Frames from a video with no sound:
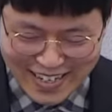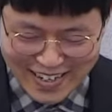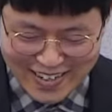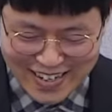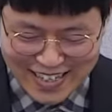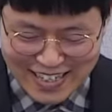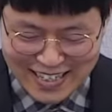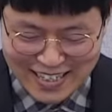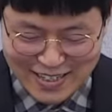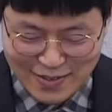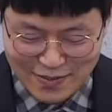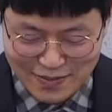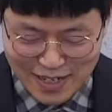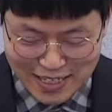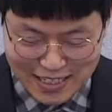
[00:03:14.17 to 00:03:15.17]
어,
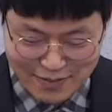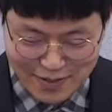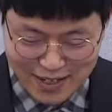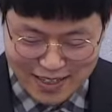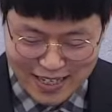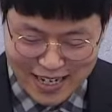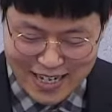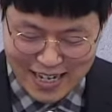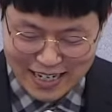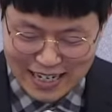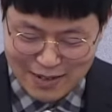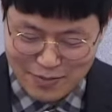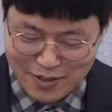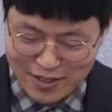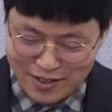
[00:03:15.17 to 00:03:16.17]
하나님 하지만 나의
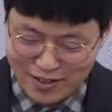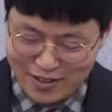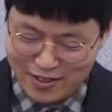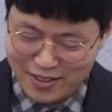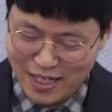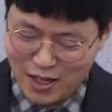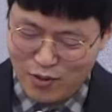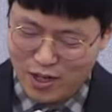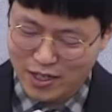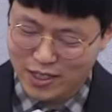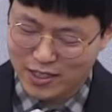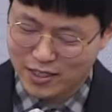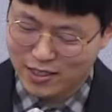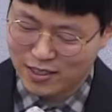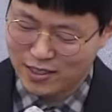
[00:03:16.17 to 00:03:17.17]
약함을 들어
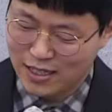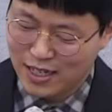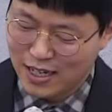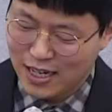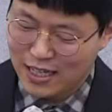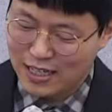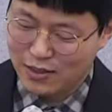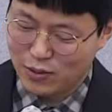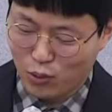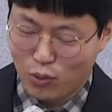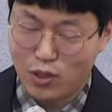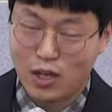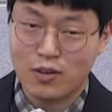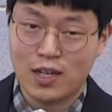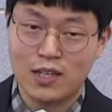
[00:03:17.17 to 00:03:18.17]
사용하시는
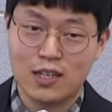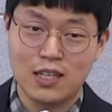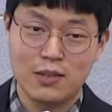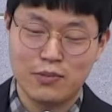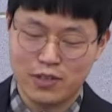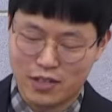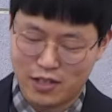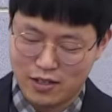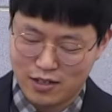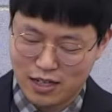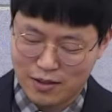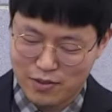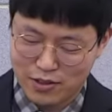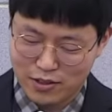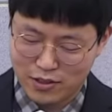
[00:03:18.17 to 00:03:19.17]
놀라운 하나님을
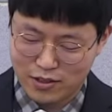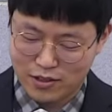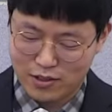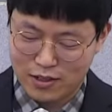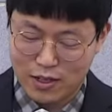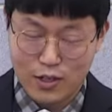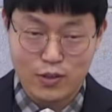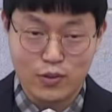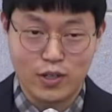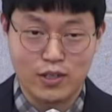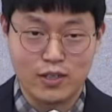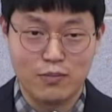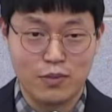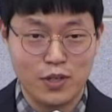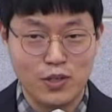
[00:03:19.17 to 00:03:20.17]
기억하면서
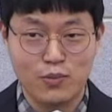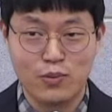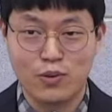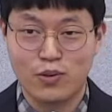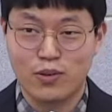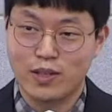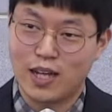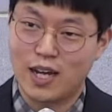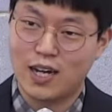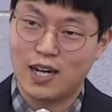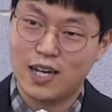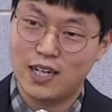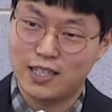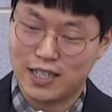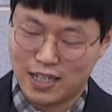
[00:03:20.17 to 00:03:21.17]
우리는 믿음으로
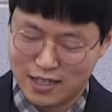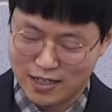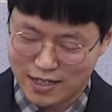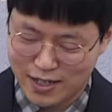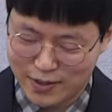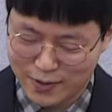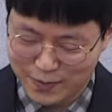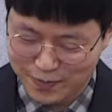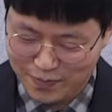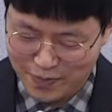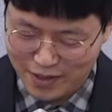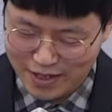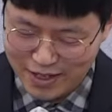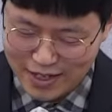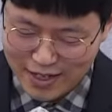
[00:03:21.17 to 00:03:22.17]
나아가야 하지 않을까요?
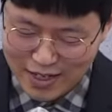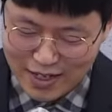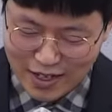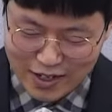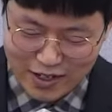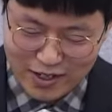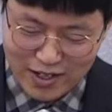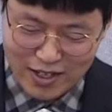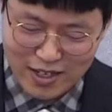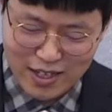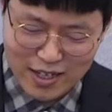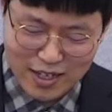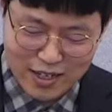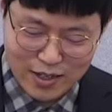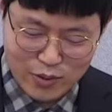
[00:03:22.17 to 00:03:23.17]

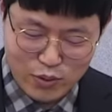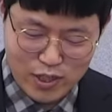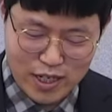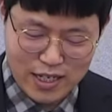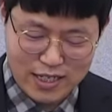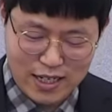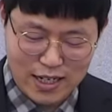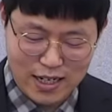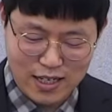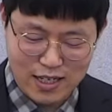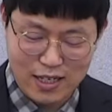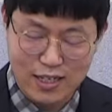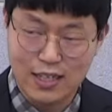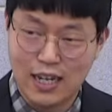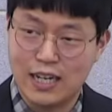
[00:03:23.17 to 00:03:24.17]
그렇기에 우리의
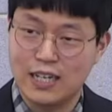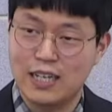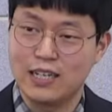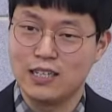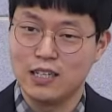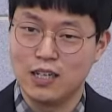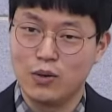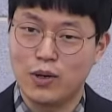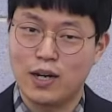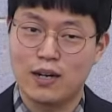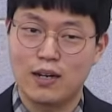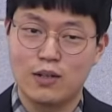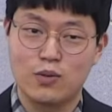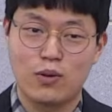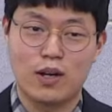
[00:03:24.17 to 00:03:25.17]
자랑이 나의
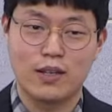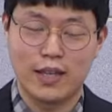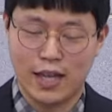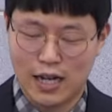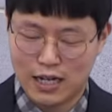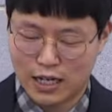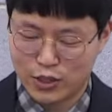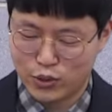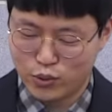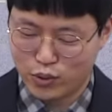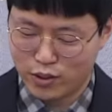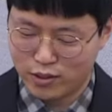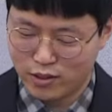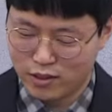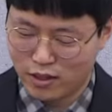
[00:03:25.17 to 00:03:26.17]
의와 또한 내가 가지고
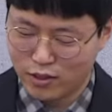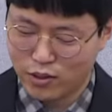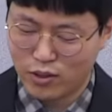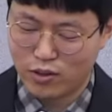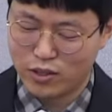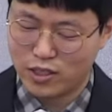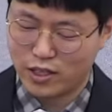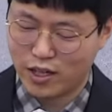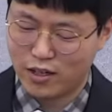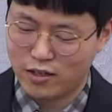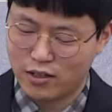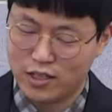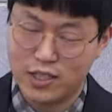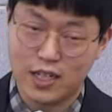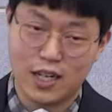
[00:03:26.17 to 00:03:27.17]
있는 어떤 것이 되는
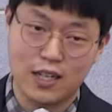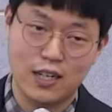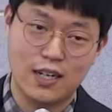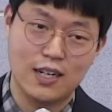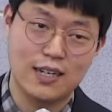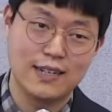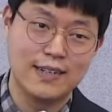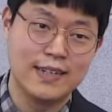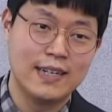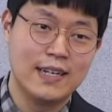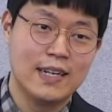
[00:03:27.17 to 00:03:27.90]
것이 아니라